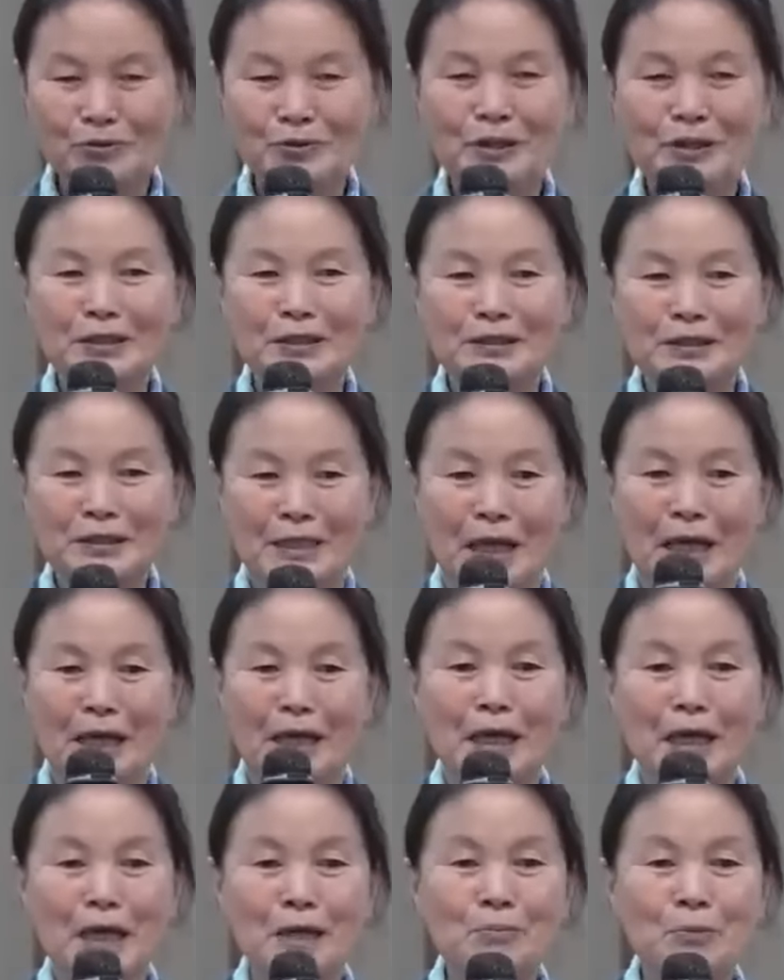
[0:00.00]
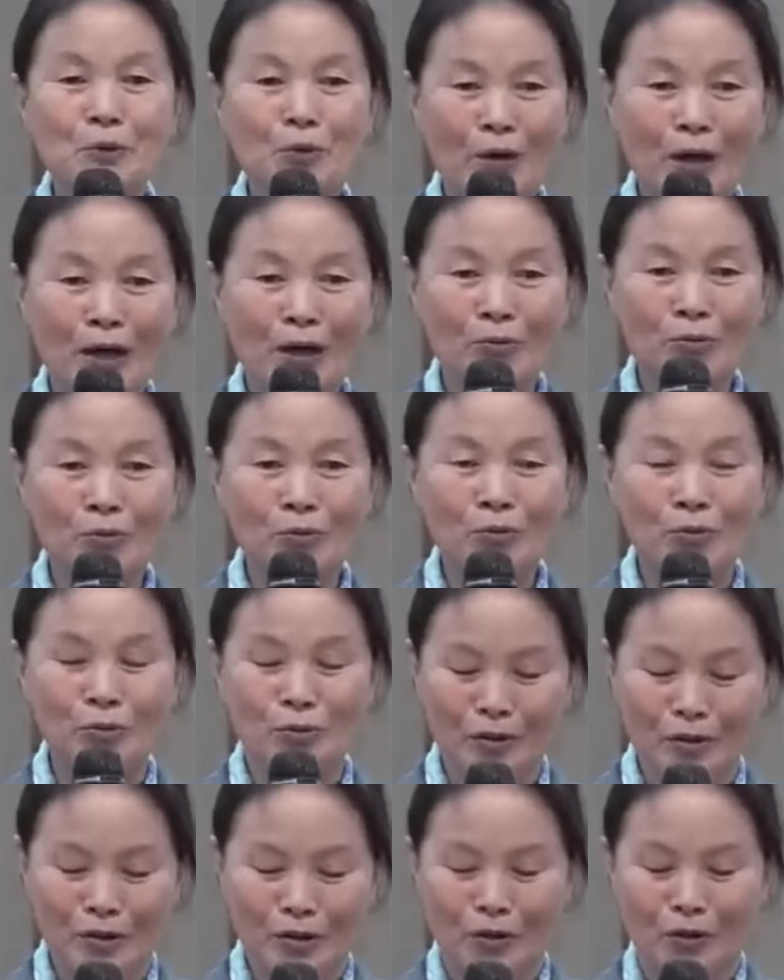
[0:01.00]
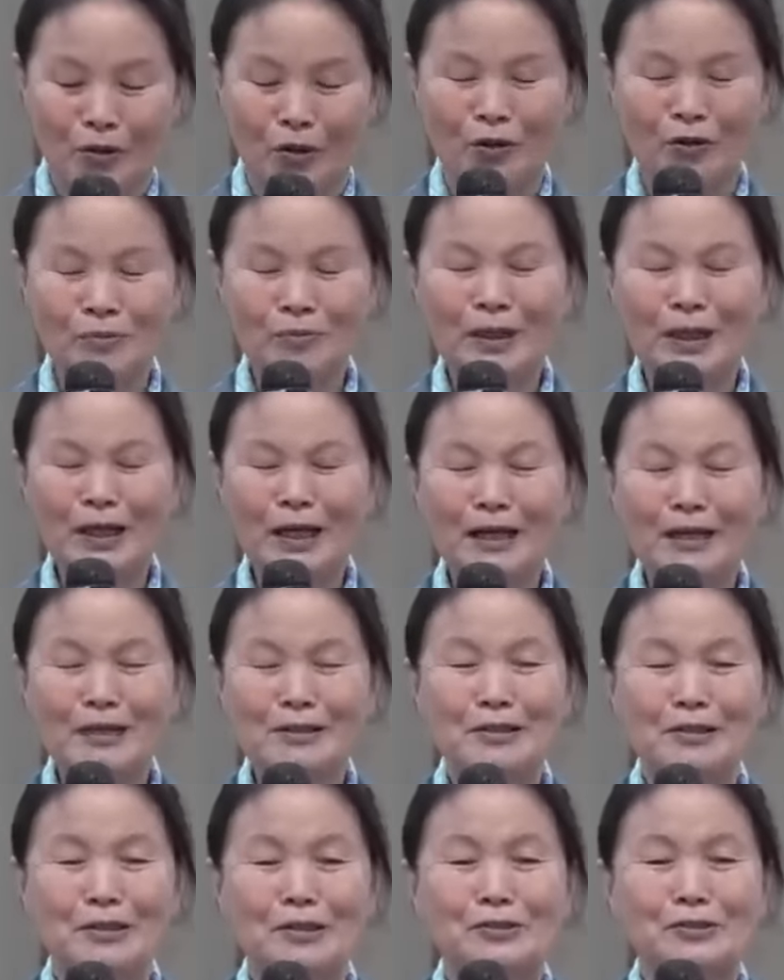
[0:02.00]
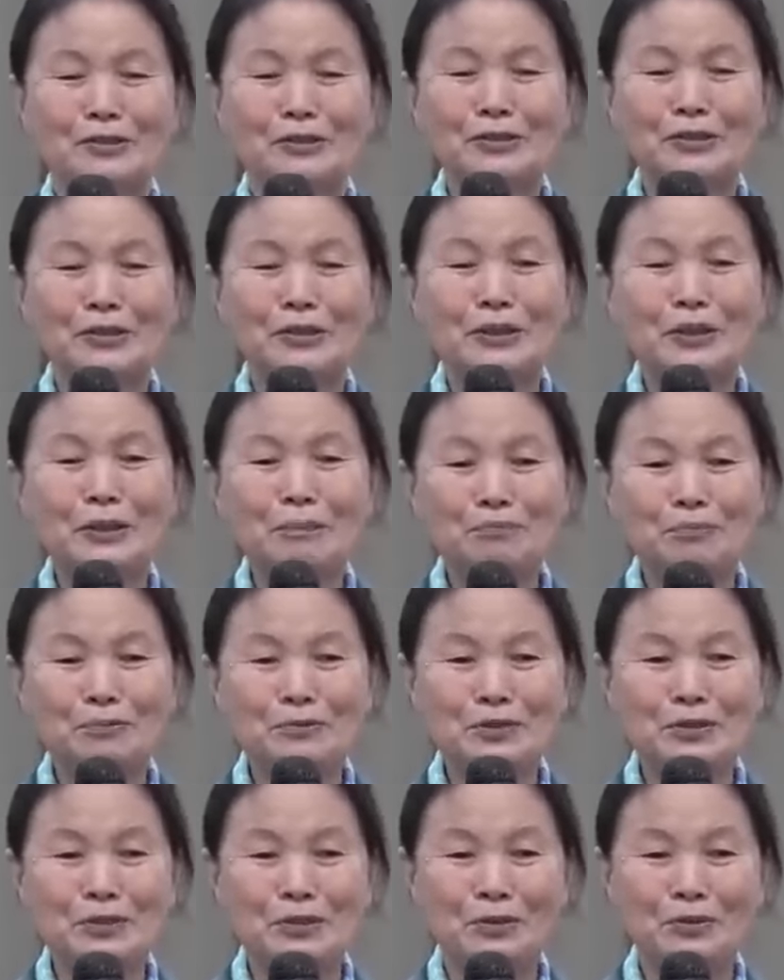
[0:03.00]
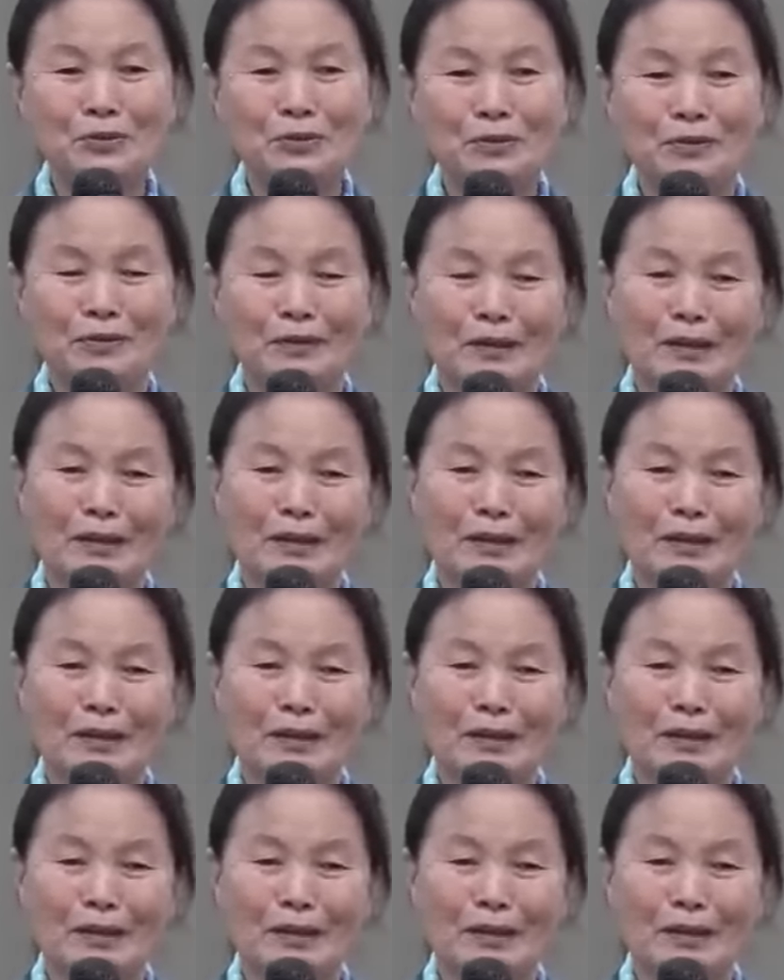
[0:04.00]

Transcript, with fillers: 우리는 행복하고 얼마나 그 기쁜지요.